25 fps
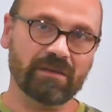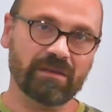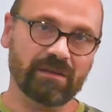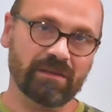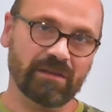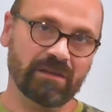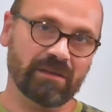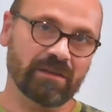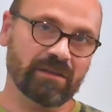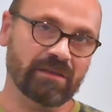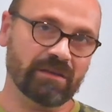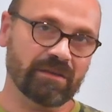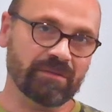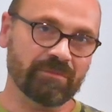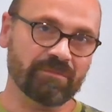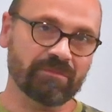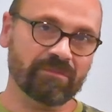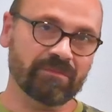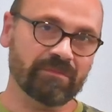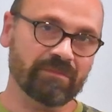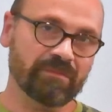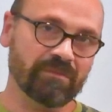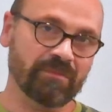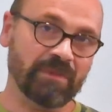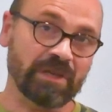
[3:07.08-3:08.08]
Et,
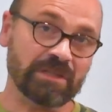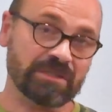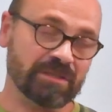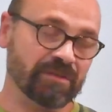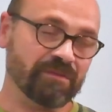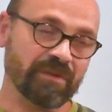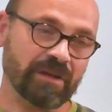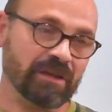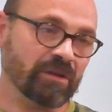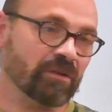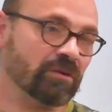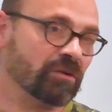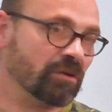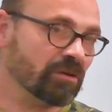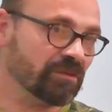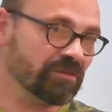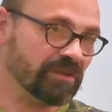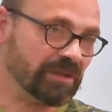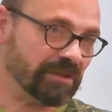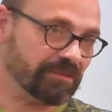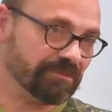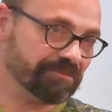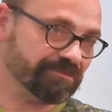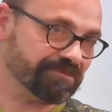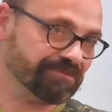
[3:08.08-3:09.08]
mais j'ai failli en
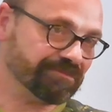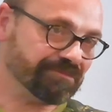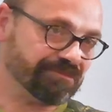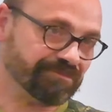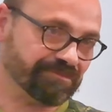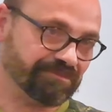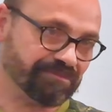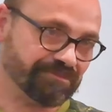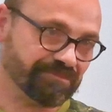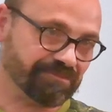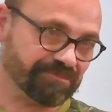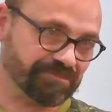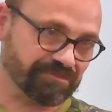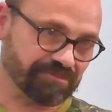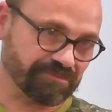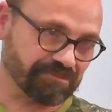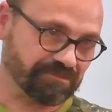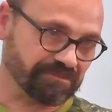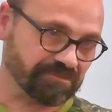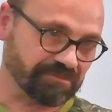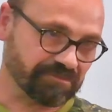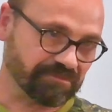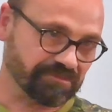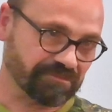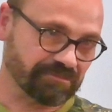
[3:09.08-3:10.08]
crever.
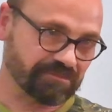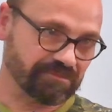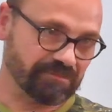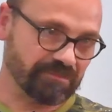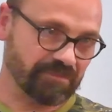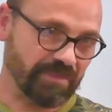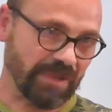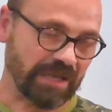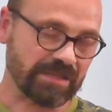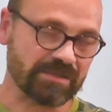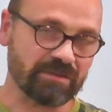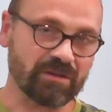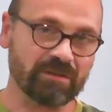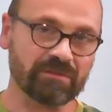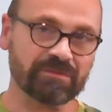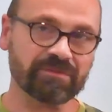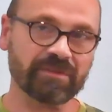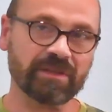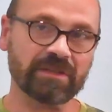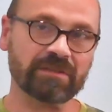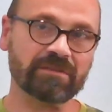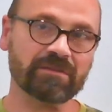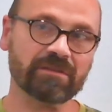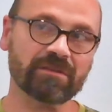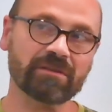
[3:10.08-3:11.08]
Parce qu'en
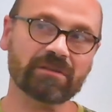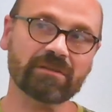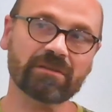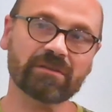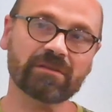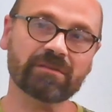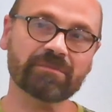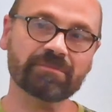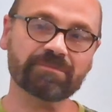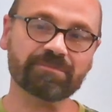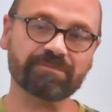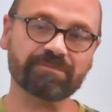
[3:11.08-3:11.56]
fait, euh,